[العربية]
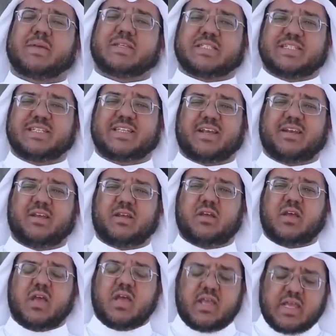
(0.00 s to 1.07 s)
مسجدا
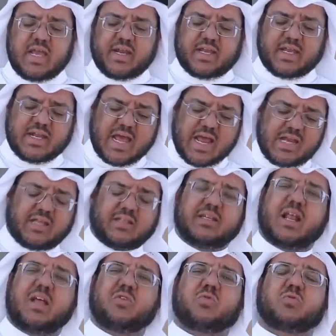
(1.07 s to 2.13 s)
يعني خلال
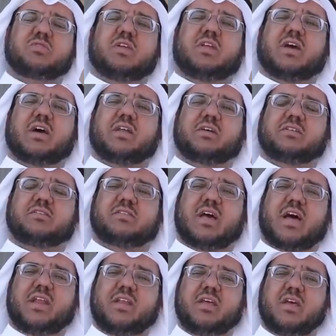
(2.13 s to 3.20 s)
الاحتلال الروسي
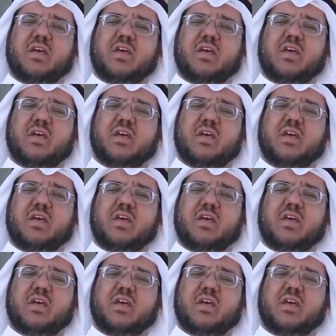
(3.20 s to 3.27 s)
لقرقستان